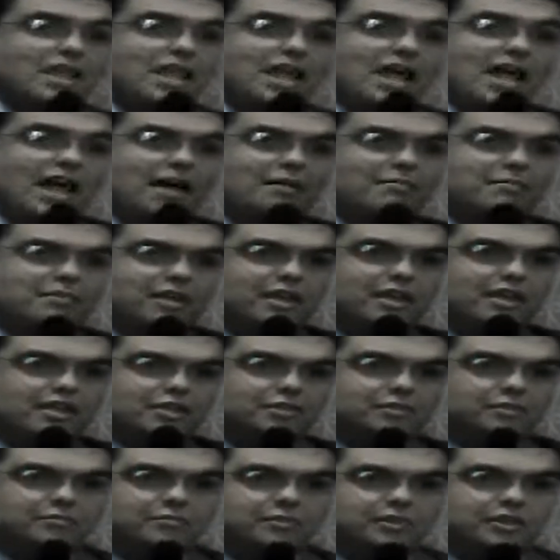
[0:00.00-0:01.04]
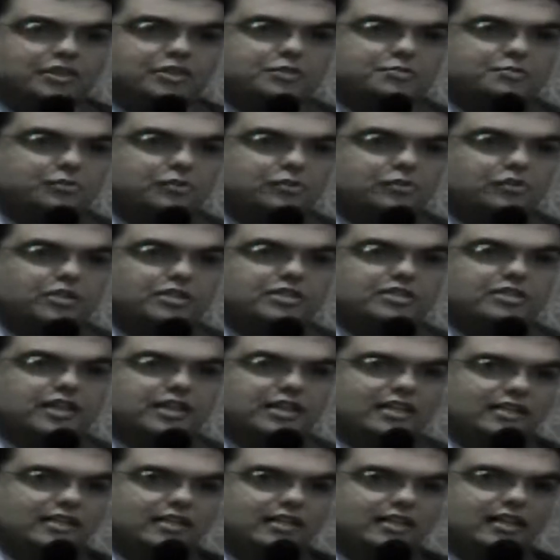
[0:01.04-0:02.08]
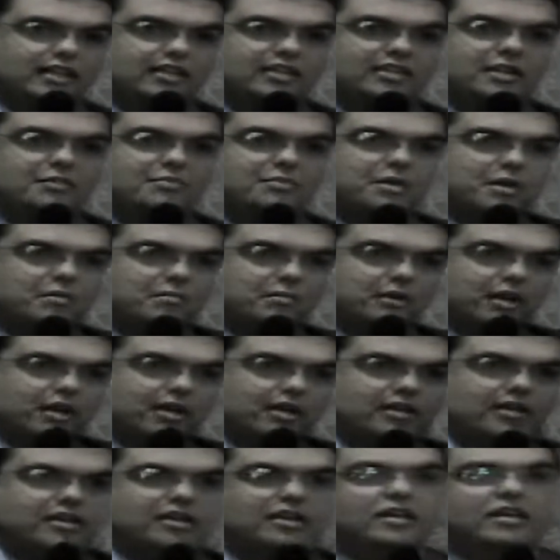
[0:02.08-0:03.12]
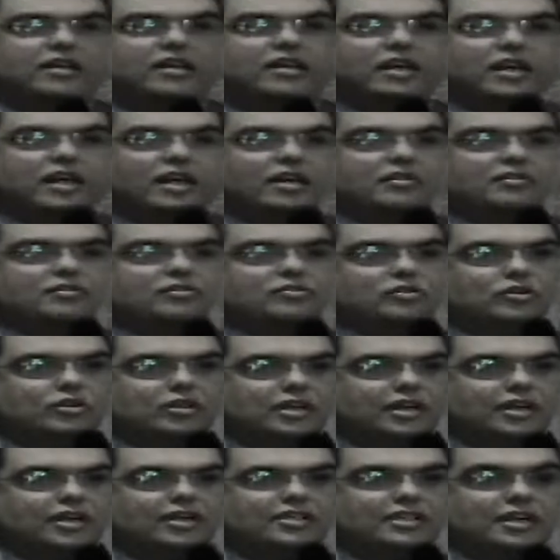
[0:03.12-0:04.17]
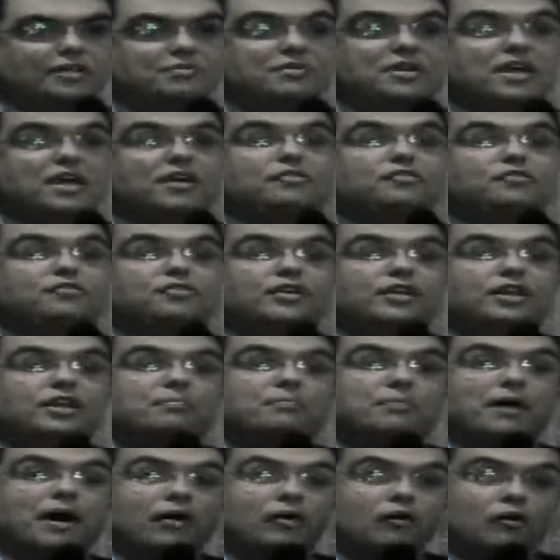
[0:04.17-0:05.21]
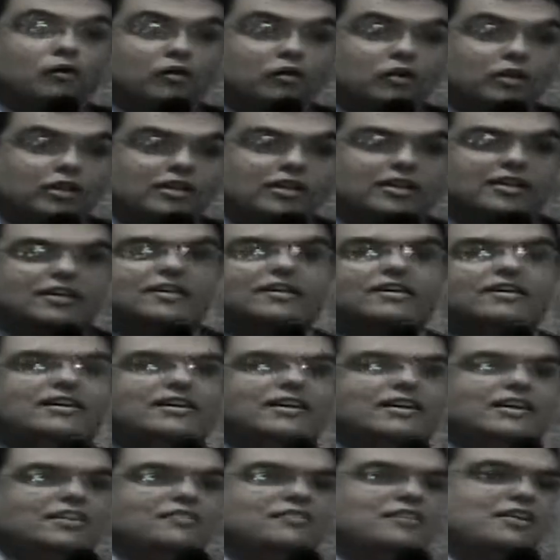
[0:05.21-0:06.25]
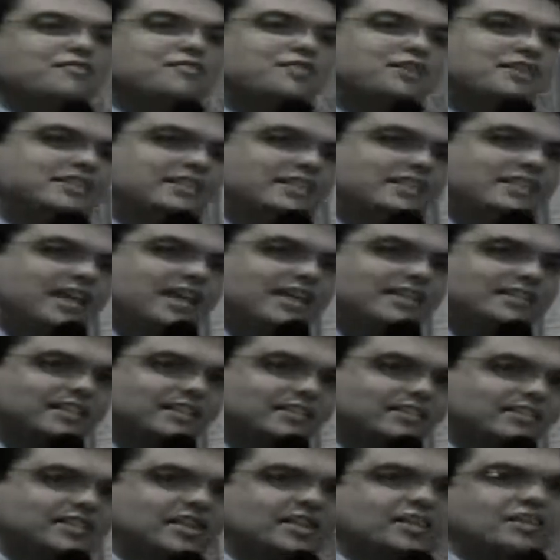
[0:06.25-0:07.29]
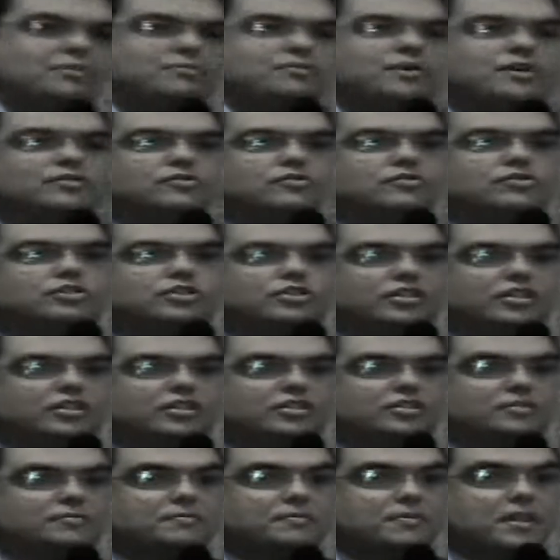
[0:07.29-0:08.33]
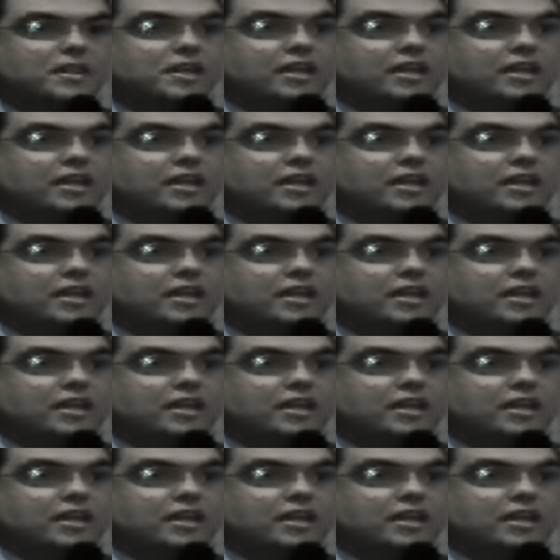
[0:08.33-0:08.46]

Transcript: a minha, minha esposa, a Linandra, a minha mãe Solange, a minha filha Paola, que vai fazer 10 anos daqui mais uns dias.